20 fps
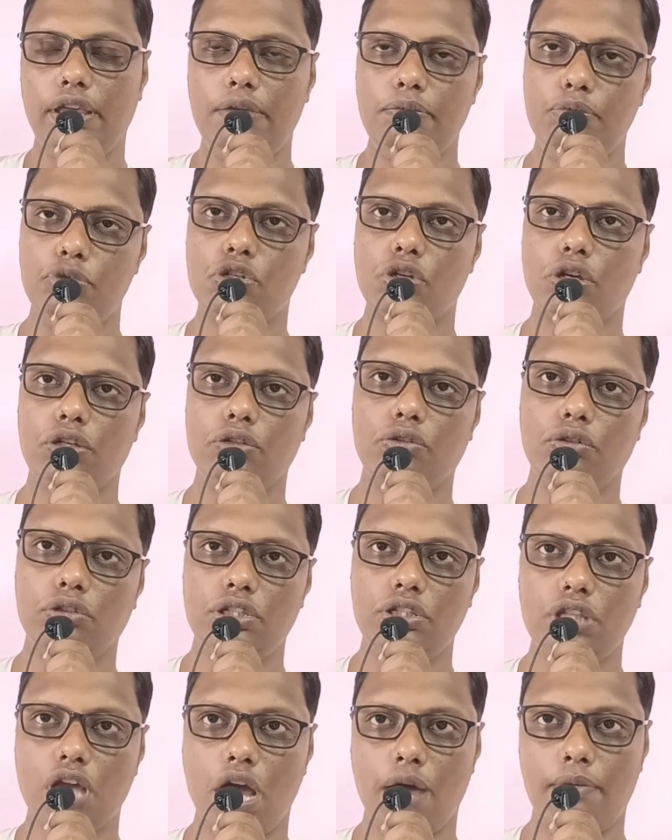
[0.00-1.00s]
এই বিষয়গুলো
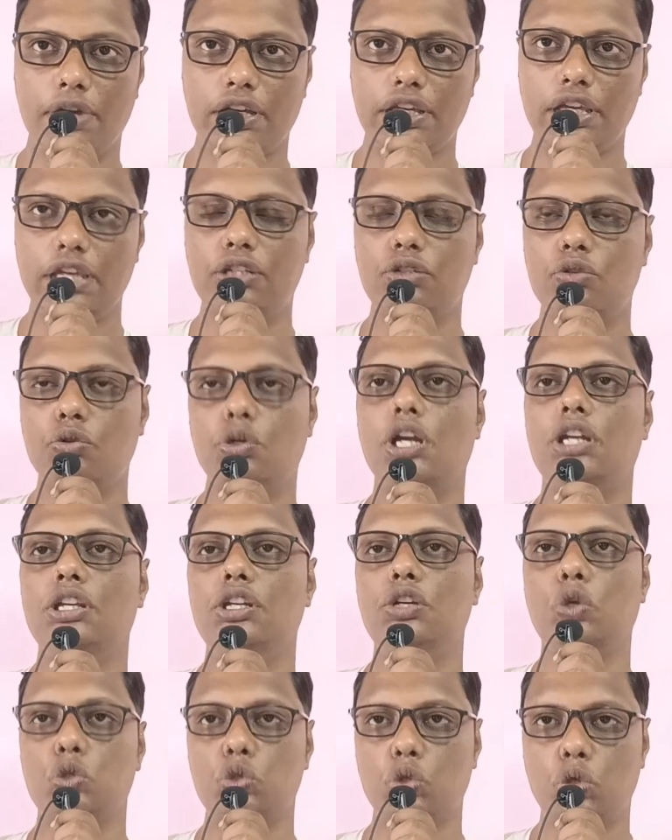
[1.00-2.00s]
কিন্তু আমাকে
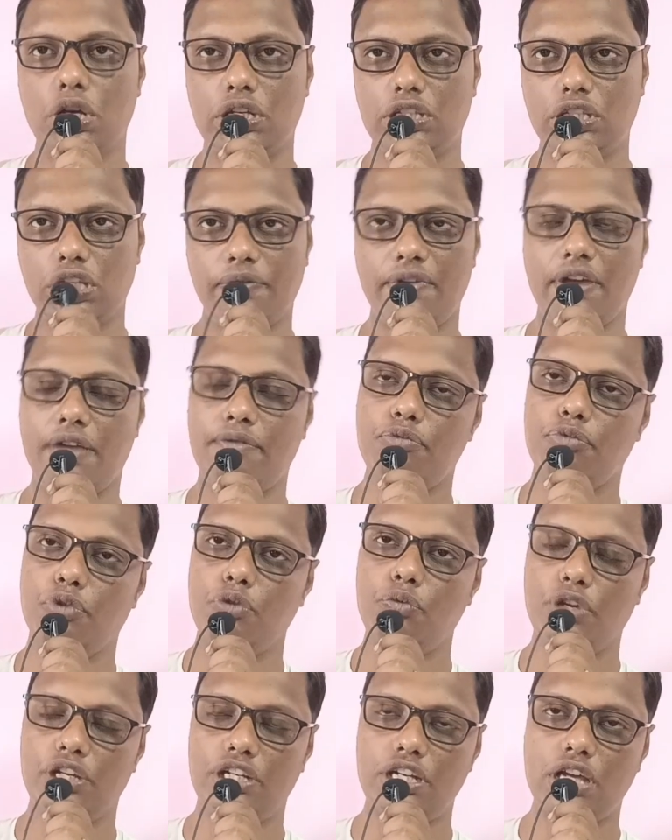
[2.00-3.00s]
একটুখানি নজর রাখতে হবে আমি
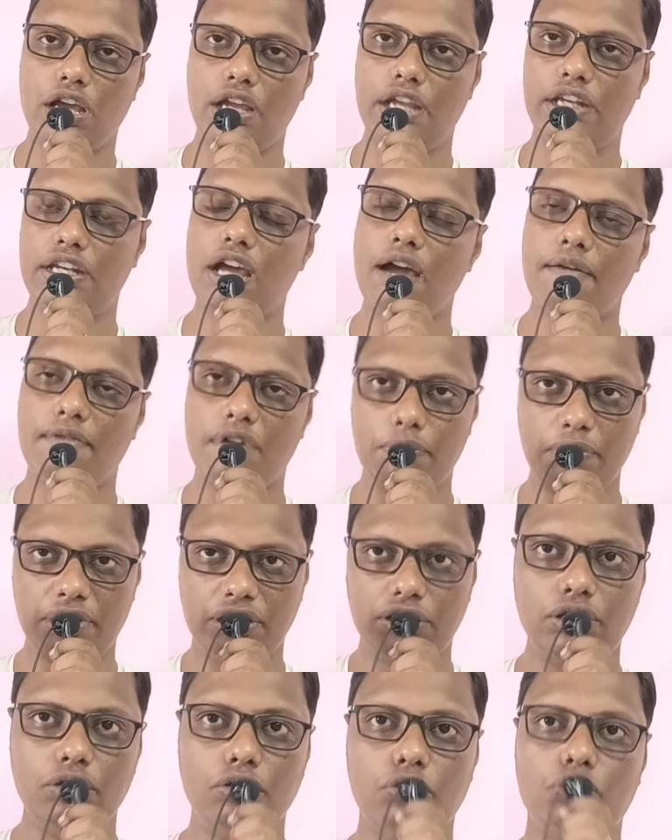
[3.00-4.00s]
বলবো এটা এটা আমার
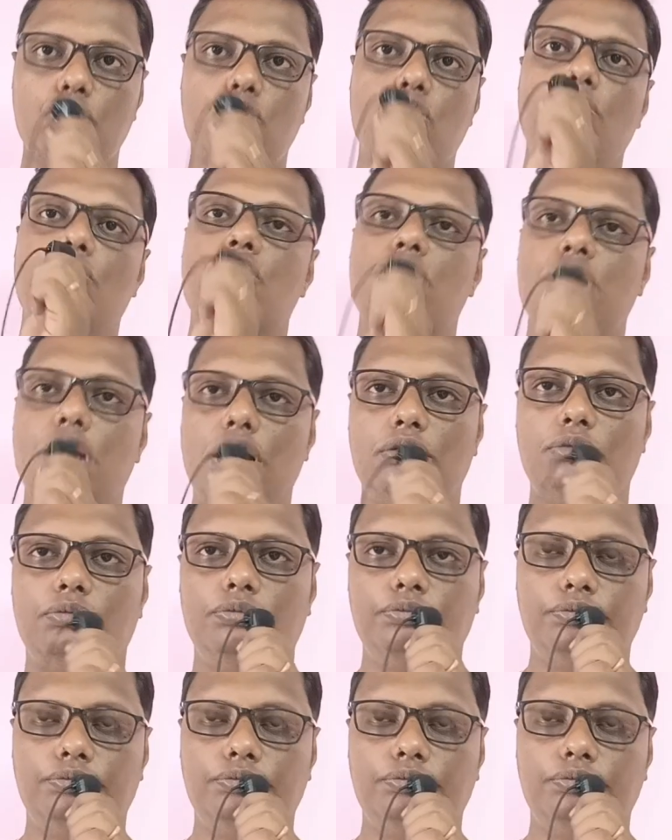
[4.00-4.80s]
ব্যক্তিগত সমস্যা